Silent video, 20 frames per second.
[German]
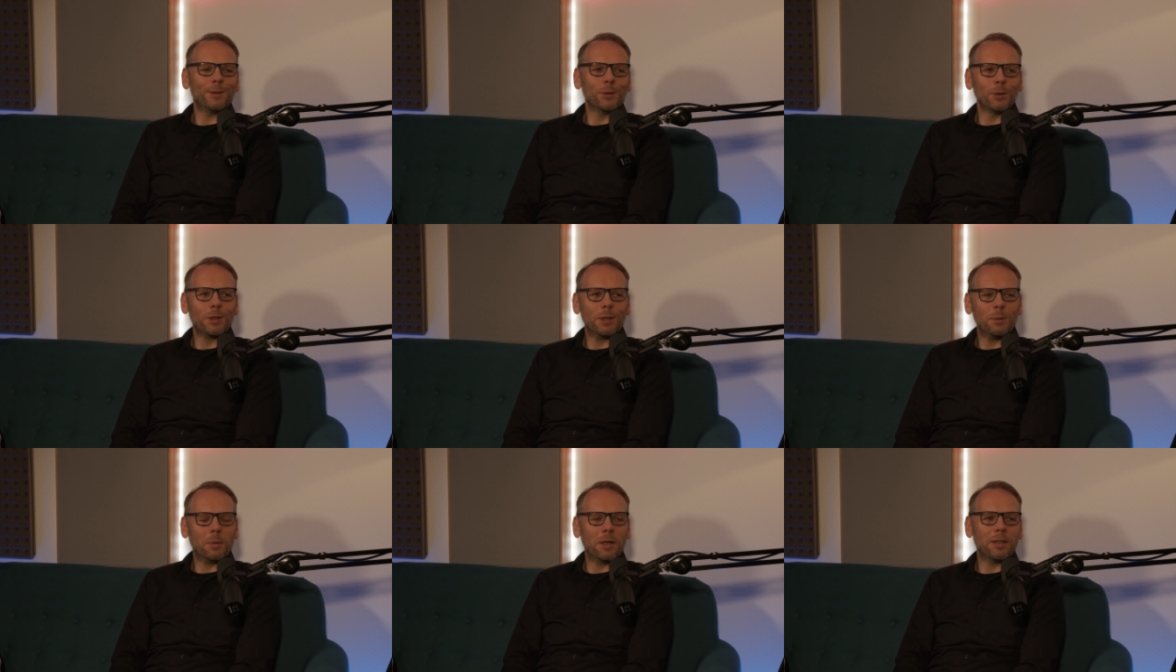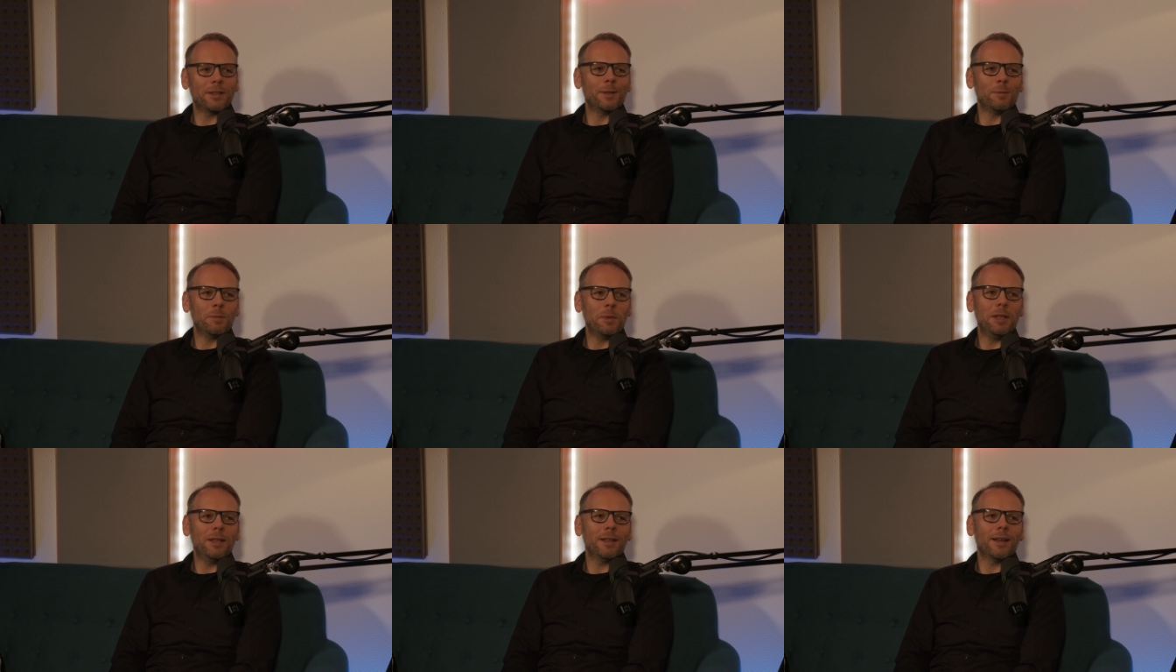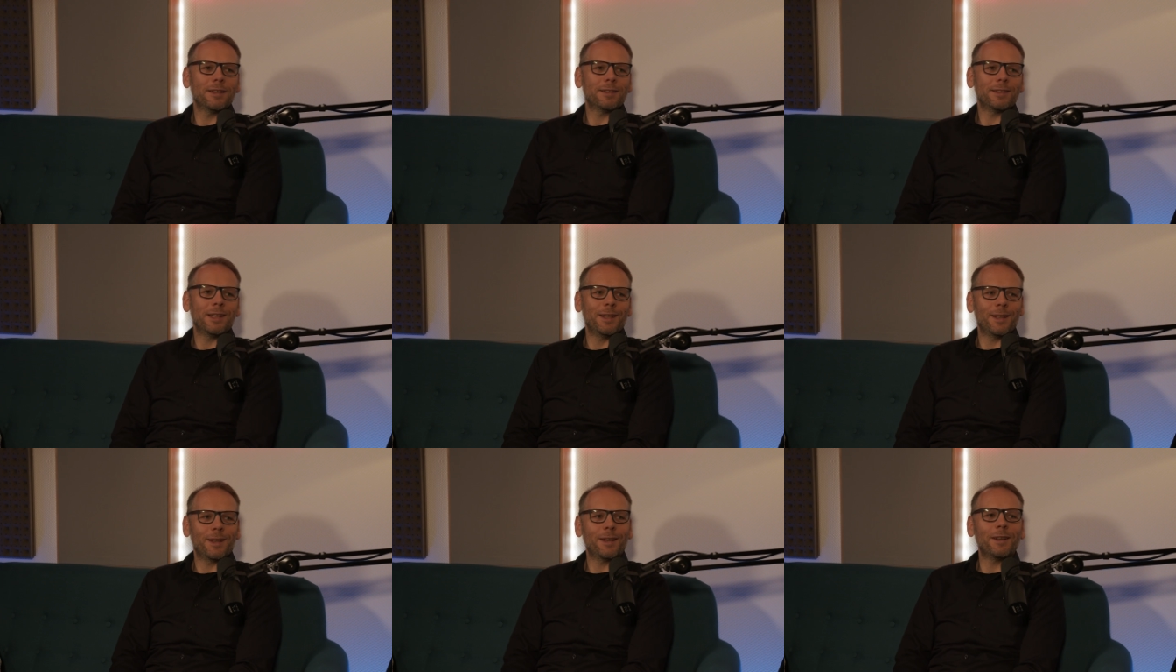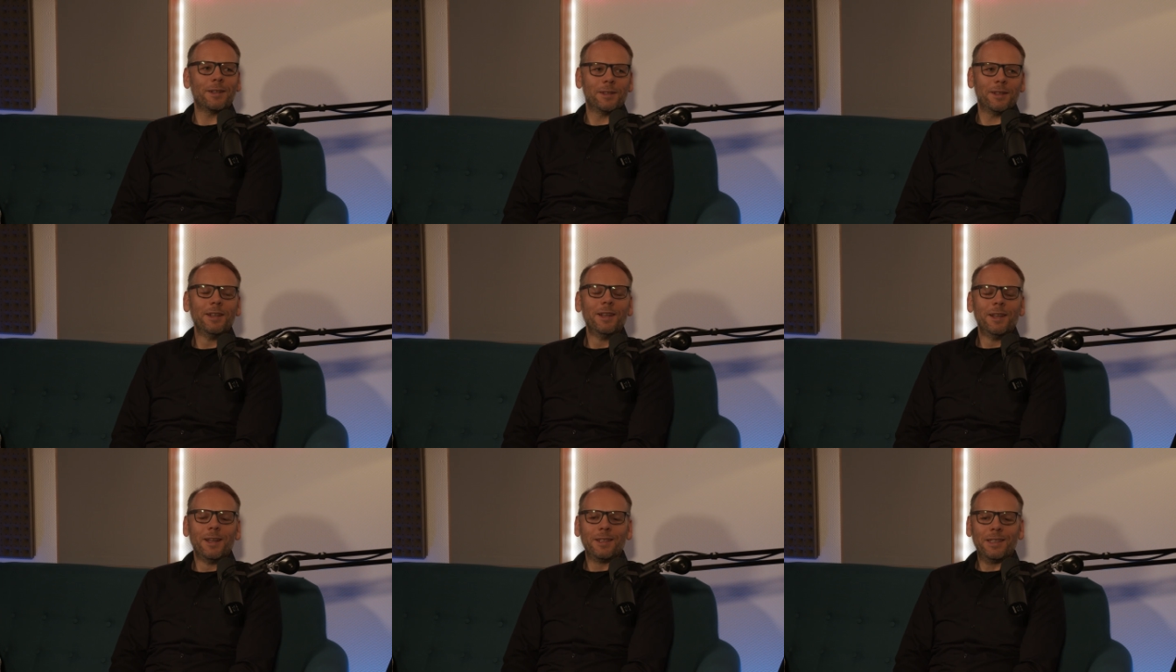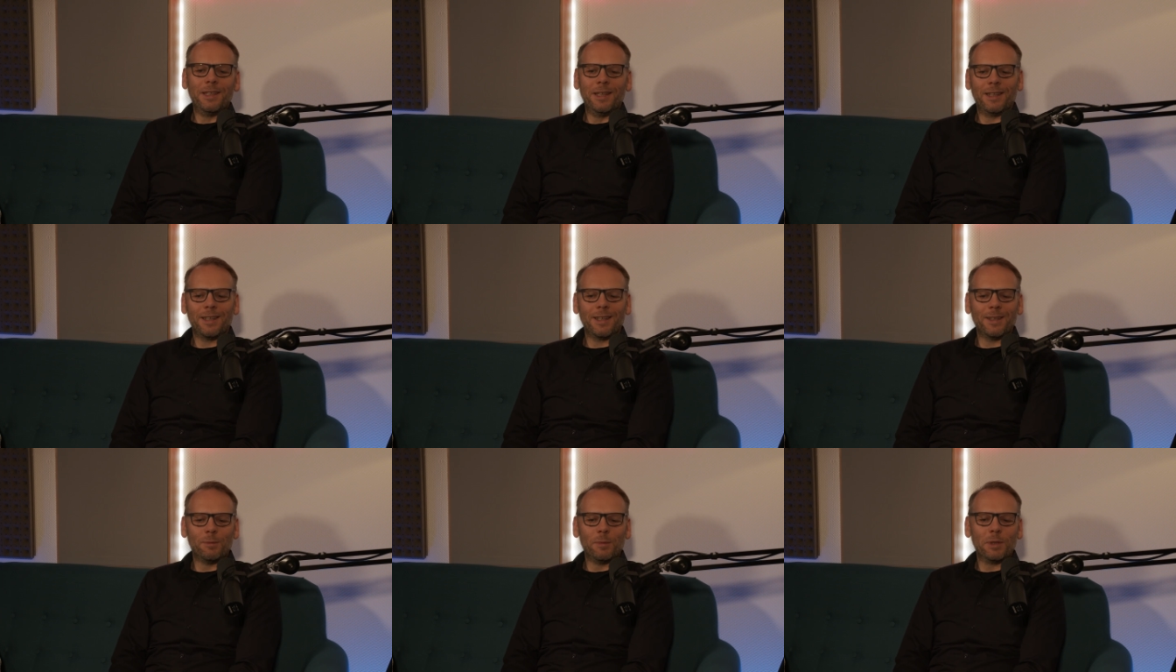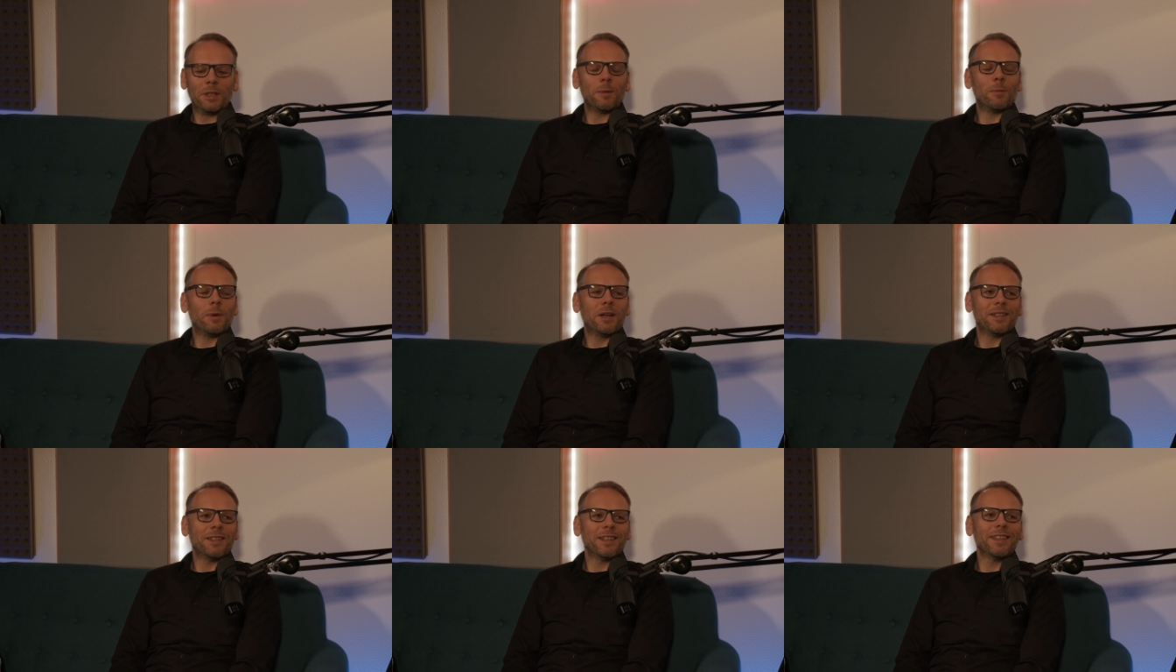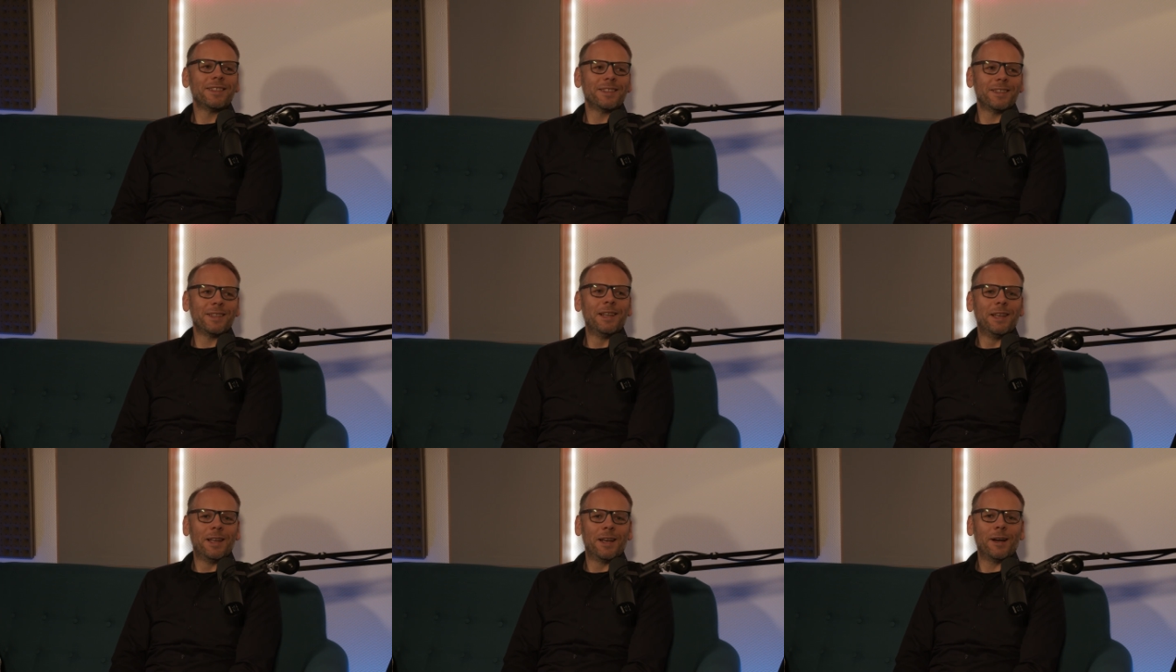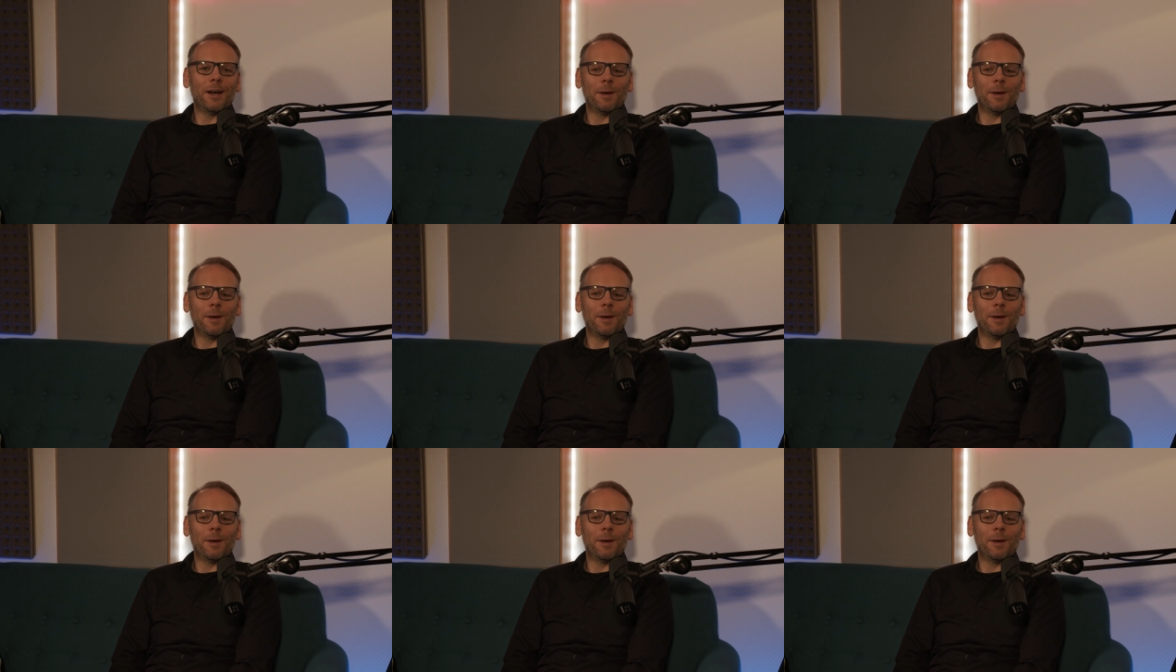Durch die Pandemie hat jeder, jede Mitarbeiterin